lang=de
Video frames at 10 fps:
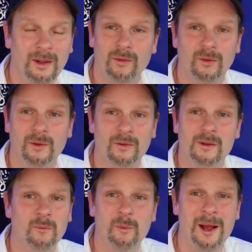also
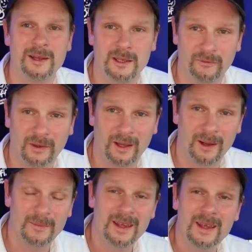neben normalen
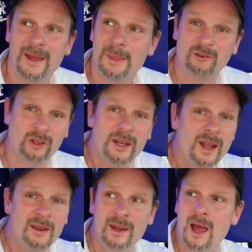Linienverkehr. Dann stehen
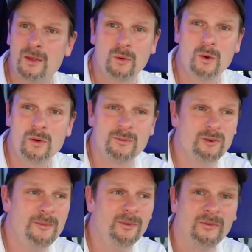dann da so im
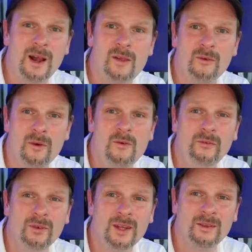schlimmsten Fall so
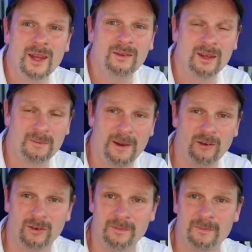50, 60
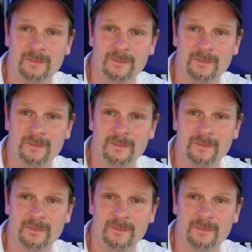Menschen.